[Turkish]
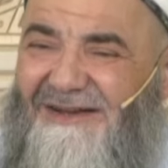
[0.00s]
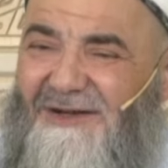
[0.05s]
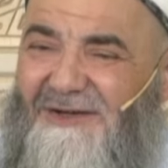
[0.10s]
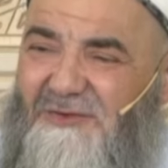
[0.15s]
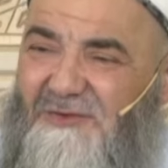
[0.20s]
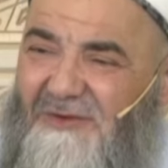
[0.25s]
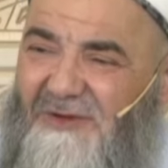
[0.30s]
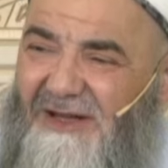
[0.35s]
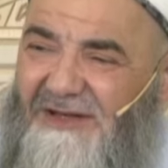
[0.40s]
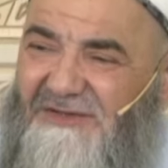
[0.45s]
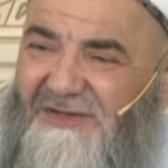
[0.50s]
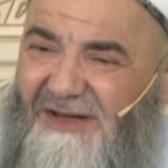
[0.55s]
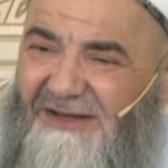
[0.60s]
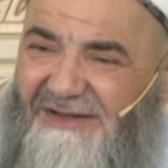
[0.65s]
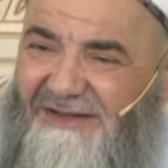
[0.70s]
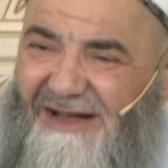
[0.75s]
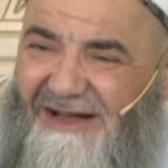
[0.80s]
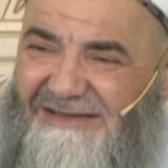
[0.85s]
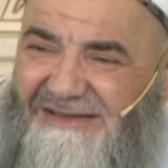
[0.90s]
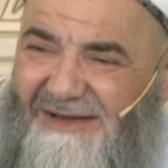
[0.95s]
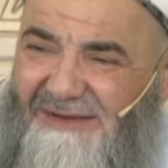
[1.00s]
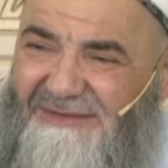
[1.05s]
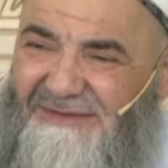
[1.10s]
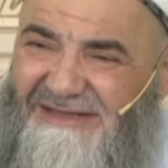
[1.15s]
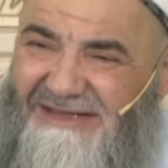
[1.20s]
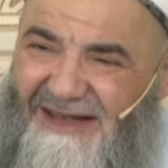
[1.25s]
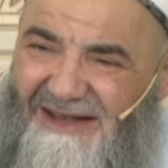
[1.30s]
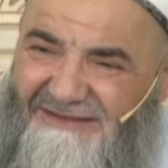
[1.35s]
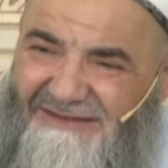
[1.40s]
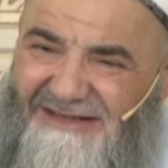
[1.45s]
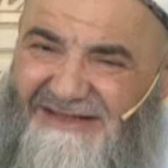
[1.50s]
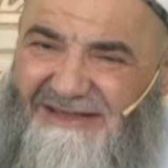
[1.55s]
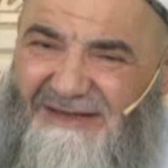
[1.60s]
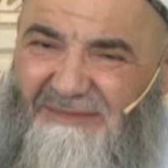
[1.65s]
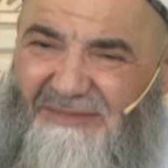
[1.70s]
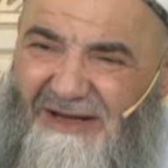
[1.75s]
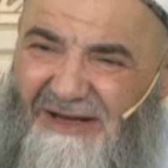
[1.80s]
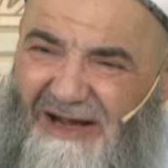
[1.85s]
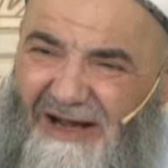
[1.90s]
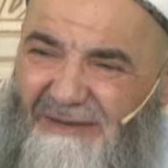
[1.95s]
Resulullah sallallahu aleyhi ve sellem
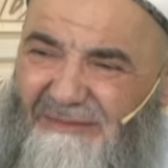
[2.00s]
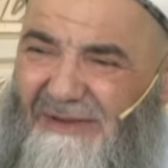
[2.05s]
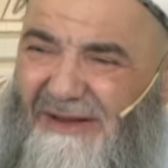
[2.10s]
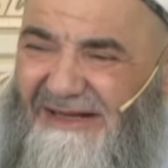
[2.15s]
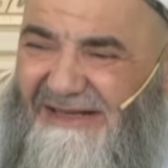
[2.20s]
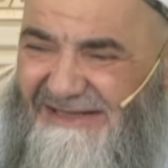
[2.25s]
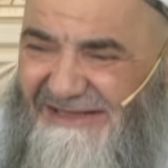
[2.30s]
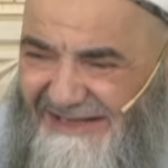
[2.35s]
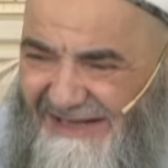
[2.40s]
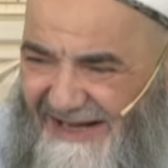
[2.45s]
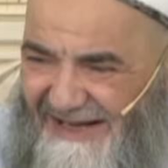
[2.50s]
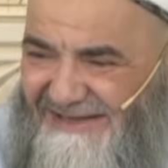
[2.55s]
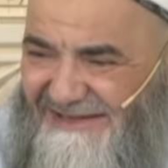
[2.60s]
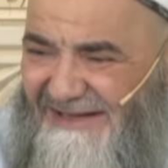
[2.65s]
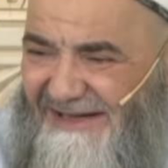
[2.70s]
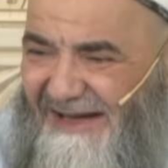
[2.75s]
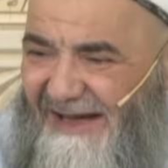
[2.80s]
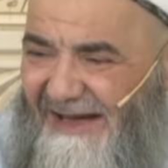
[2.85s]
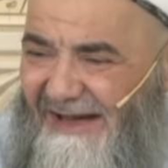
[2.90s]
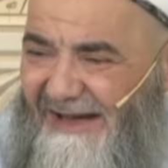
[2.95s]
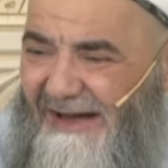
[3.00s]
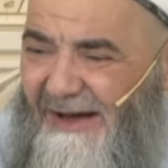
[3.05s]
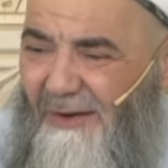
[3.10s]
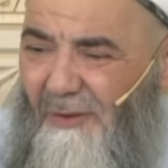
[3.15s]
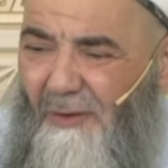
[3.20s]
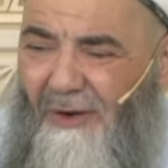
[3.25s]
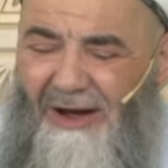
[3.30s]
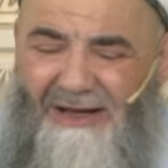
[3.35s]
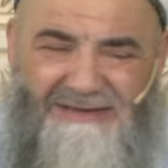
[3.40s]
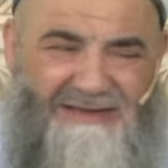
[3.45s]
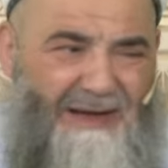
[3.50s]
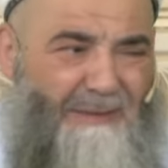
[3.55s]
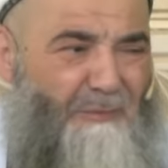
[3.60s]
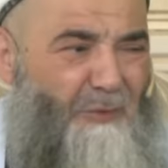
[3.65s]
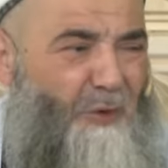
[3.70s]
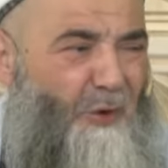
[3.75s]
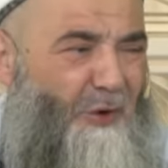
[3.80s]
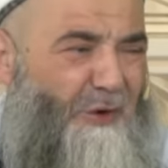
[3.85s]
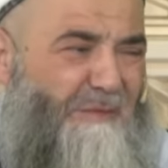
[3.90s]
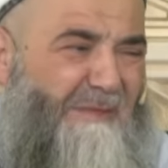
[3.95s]
sevgisi bir kalbe işlerse o adam
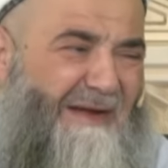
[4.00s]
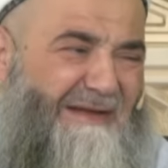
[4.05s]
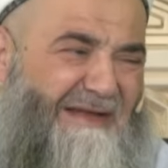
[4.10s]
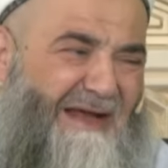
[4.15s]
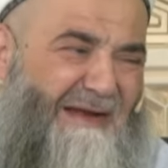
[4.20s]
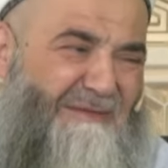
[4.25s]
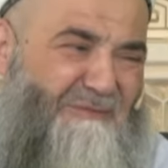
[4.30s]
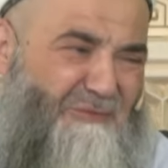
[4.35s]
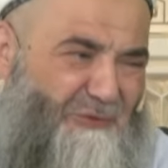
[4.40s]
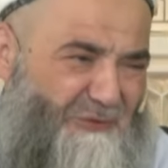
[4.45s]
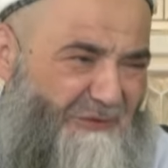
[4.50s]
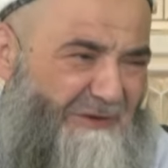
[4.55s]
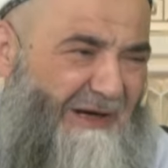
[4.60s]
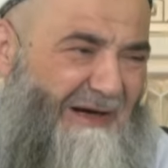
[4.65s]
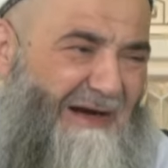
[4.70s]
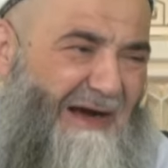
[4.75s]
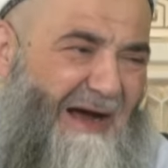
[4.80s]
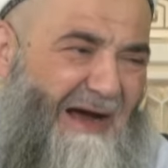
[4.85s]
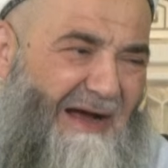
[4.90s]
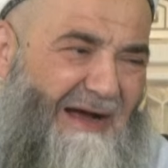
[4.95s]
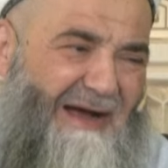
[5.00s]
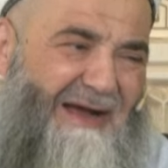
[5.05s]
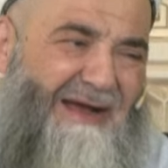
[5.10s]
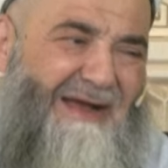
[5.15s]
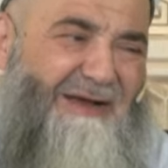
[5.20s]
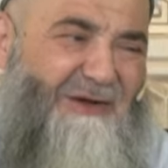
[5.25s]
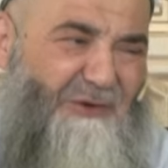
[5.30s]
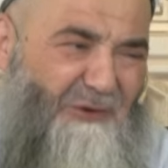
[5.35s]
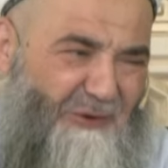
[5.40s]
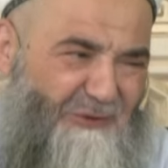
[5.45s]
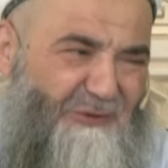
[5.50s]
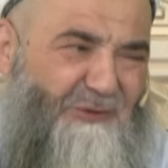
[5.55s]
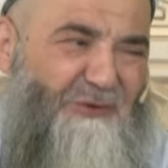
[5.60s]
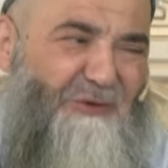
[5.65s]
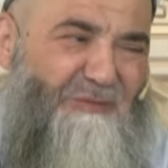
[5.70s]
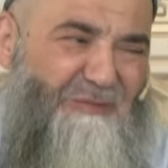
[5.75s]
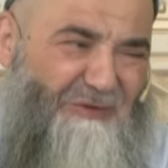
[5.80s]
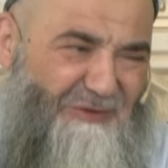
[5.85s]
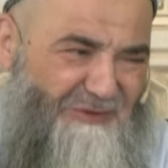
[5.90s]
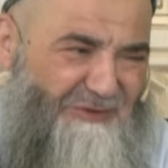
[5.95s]
ölmeden mutlaka
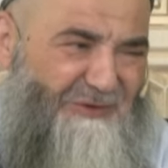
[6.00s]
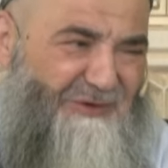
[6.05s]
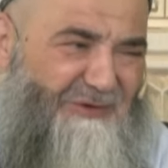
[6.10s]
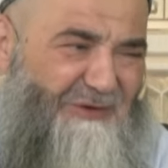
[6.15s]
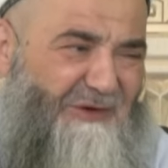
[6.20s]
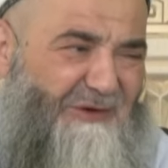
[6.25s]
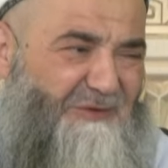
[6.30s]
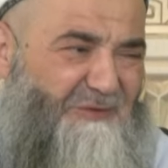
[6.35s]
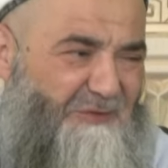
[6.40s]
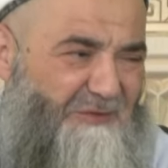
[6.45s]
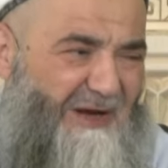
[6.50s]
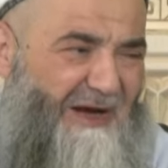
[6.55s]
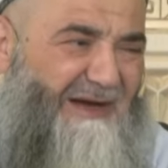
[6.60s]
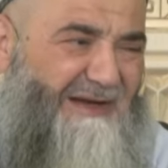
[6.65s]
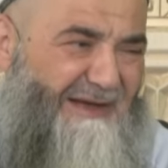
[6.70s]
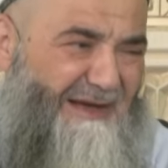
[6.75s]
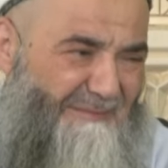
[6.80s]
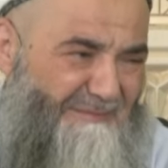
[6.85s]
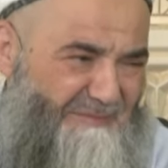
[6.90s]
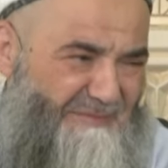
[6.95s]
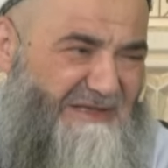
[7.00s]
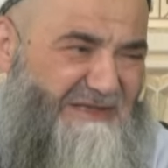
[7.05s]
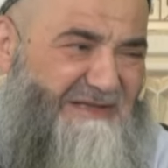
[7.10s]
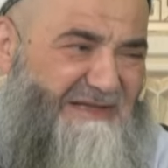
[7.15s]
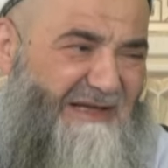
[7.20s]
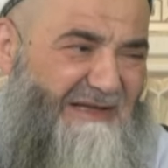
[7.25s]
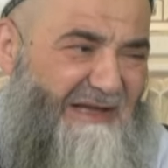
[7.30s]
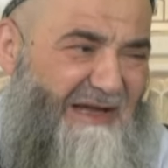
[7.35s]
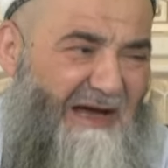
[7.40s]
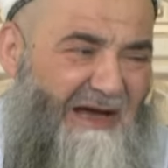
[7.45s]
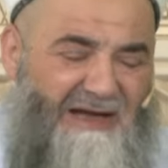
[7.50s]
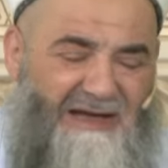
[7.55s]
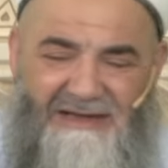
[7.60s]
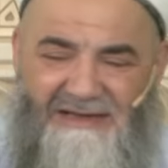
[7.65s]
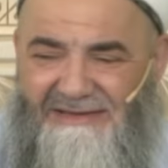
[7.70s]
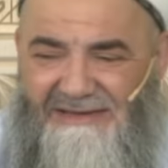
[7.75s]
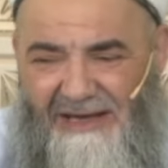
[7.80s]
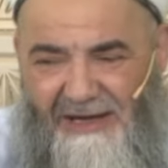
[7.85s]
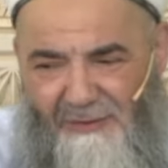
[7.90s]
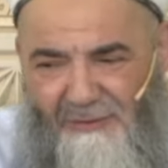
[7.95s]
yolunu bulur. Günah yapmışsa da
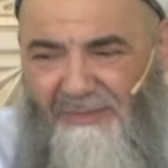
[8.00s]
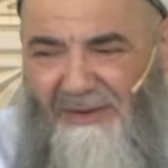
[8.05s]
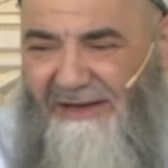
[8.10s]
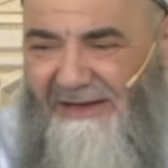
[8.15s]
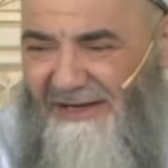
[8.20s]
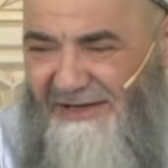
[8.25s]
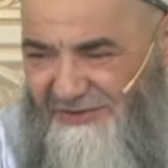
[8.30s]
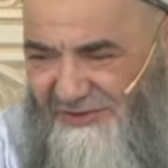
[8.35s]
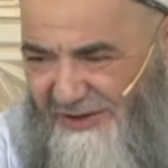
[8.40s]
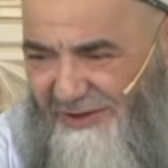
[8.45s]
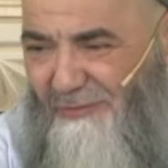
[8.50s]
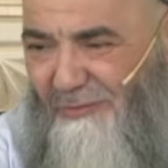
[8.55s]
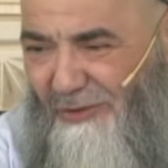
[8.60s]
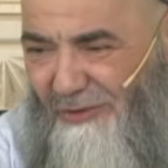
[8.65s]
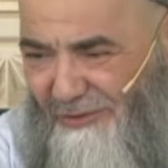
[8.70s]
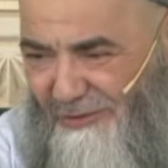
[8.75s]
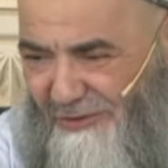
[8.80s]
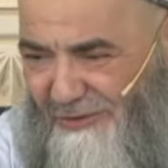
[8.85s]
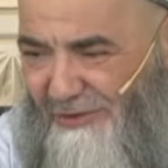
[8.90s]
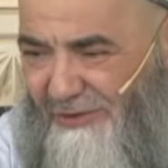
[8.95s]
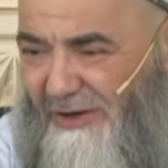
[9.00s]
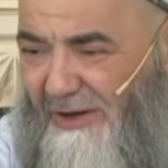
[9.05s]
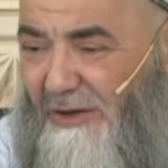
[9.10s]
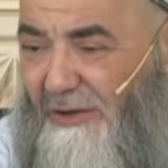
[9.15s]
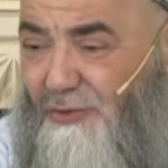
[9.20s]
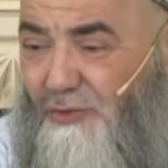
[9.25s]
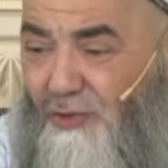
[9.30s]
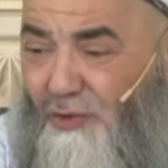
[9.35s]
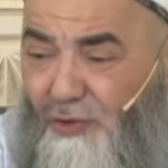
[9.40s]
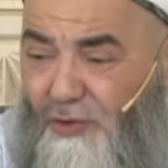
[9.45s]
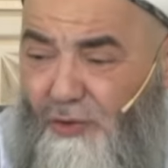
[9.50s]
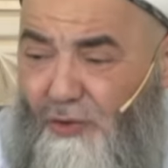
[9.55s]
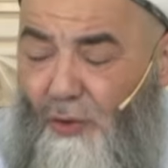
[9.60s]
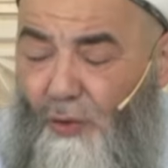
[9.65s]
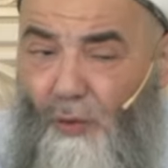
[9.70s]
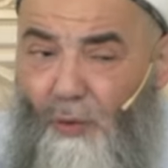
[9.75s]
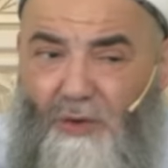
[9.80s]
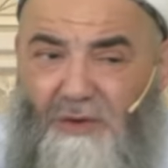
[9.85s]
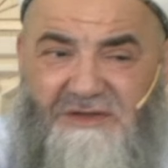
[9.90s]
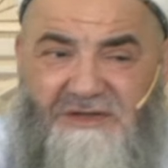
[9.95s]
tevbe nasip olur. Çünkü
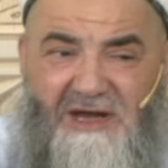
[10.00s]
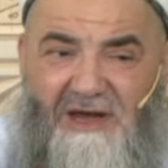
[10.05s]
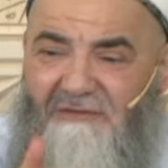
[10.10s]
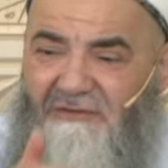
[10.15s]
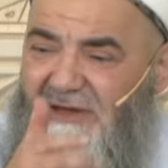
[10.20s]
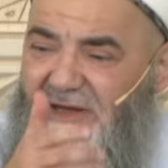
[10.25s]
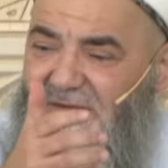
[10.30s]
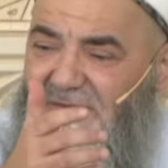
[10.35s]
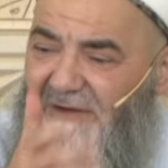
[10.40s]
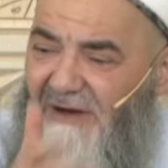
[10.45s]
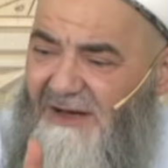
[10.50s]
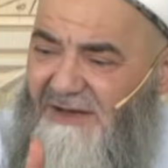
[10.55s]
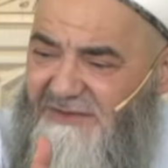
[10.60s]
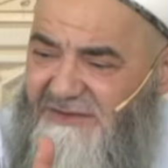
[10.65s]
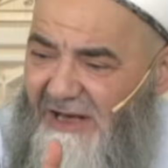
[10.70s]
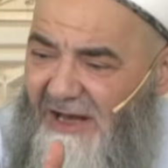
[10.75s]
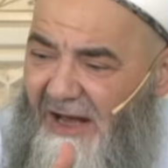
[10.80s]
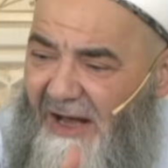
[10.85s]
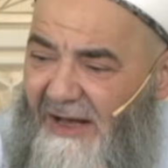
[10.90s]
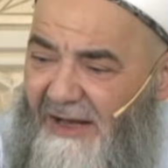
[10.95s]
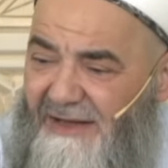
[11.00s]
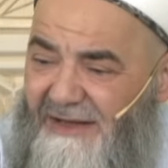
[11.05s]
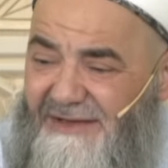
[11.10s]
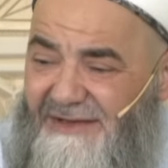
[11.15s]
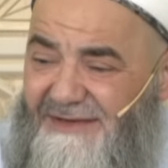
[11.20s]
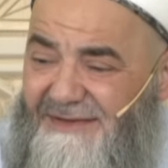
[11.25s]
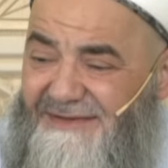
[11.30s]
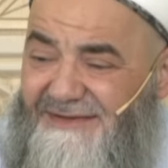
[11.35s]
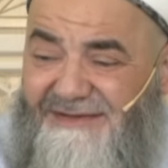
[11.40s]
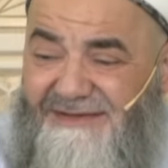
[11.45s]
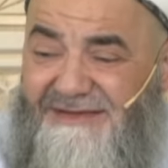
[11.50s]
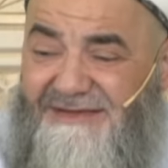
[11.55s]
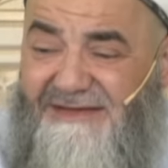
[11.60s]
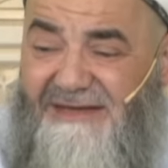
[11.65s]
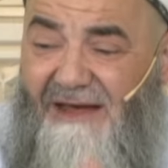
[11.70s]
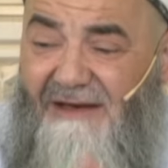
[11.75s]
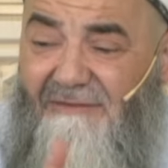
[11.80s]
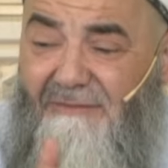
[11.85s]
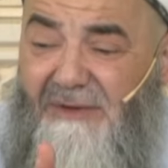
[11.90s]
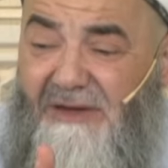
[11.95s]
o sevgi varsa
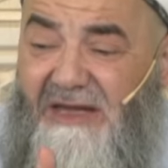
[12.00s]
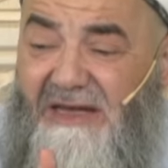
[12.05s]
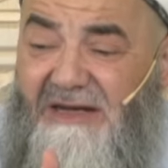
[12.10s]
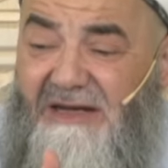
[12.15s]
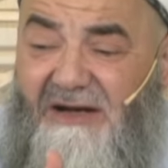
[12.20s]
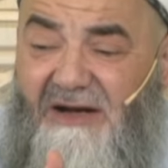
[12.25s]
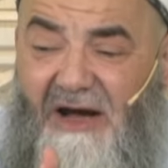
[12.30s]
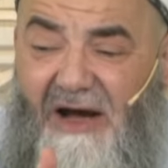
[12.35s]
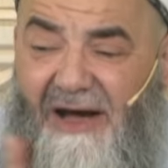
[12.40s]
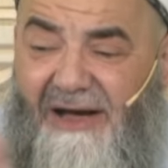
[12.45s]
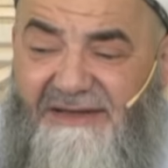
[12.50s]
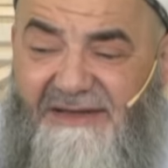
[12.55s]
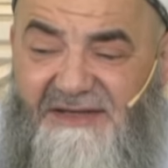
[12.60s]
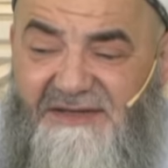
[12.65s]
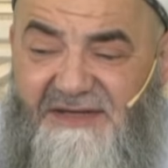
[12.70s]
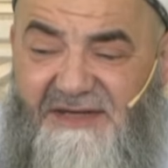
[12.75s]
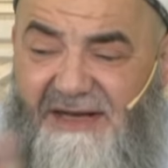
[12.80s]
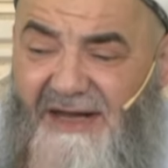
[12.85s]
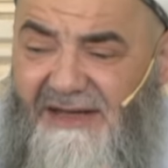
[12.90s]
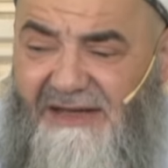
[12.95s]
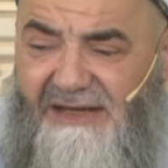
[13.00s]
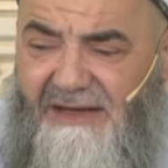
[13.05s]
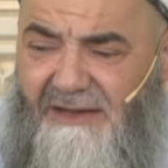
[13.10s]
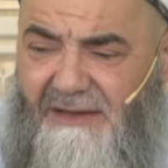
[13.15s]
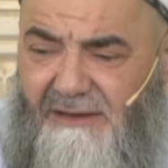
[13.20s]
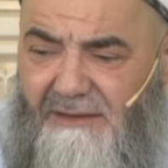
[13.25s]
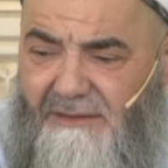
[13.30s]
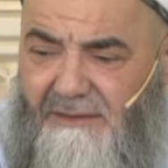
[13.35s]
sevginin kaidesi nedir?